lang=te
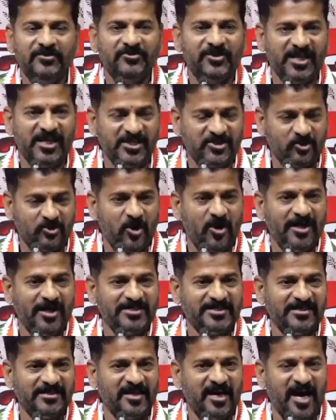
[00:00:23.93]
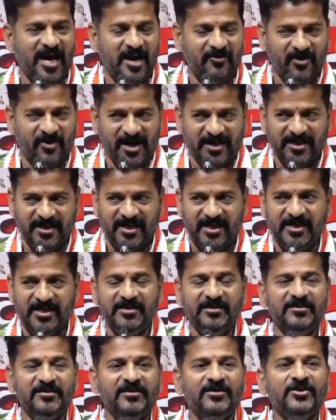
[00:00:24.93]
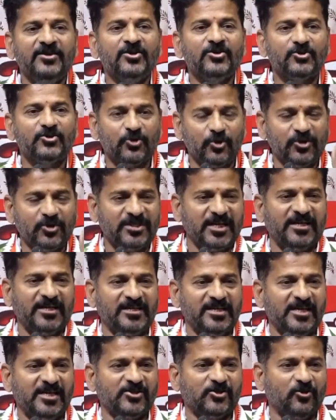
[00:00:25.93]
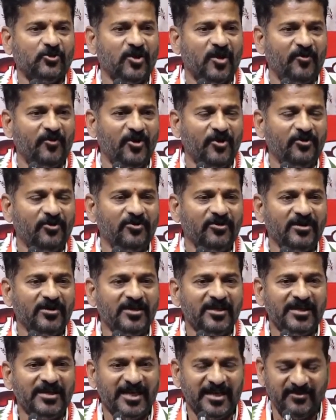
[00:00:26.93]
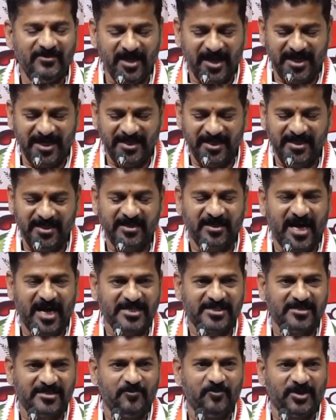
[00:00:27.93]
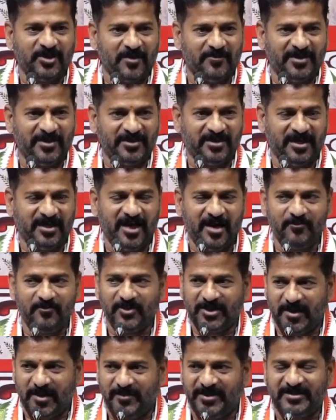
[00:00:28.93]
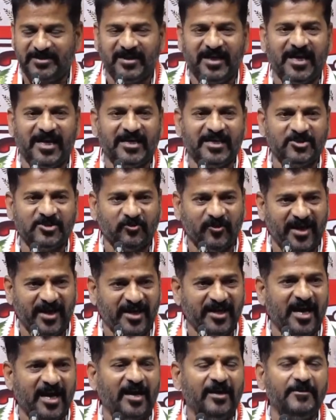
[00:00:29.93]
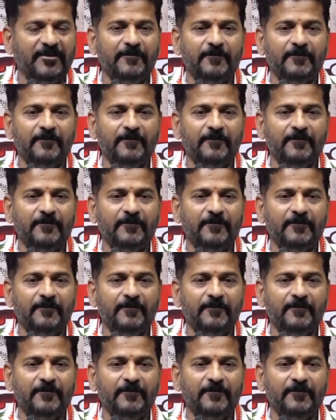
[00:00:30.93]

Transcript: తీసుకోవాల్సిందిగా వారికి సూచన చేస్తున్నాము ఎందుకంటే ఈ రాష్ట్ర ముఖ్యమంత్రిగా ముఖ్యమంత్రి గారే స్వయంగా